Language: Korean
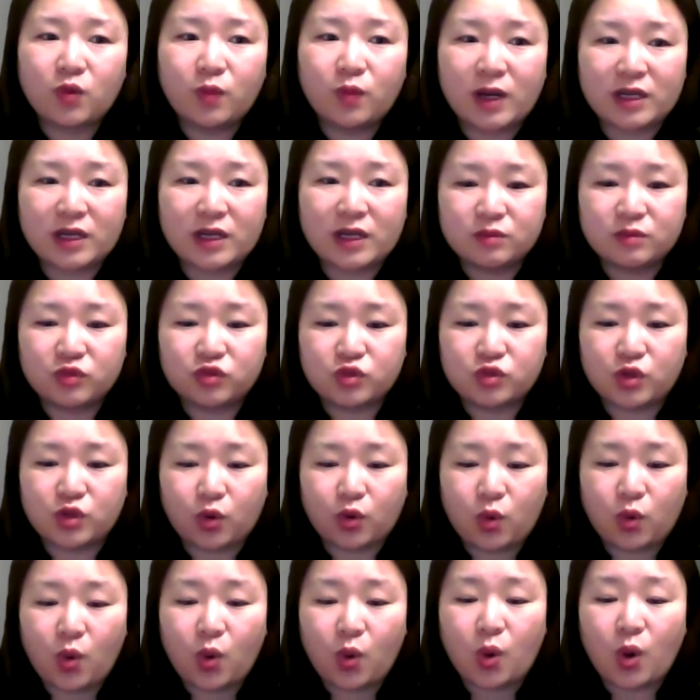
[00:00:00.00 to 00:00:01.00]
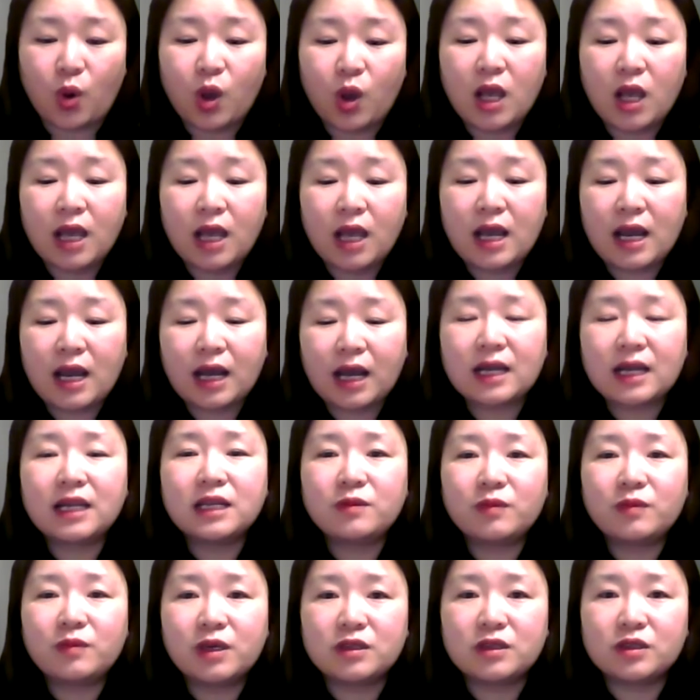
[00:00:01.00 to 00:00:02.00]
말씀 주셨고
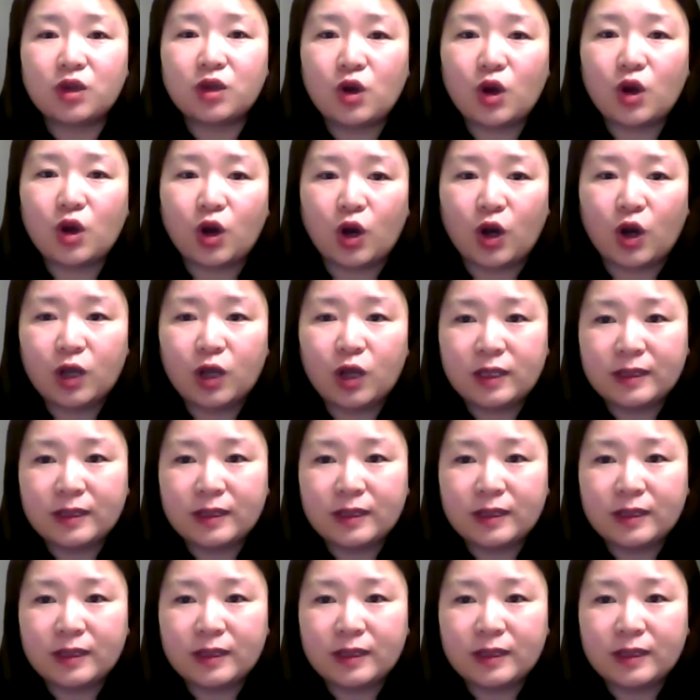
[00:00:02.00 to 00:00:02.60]
하나님께서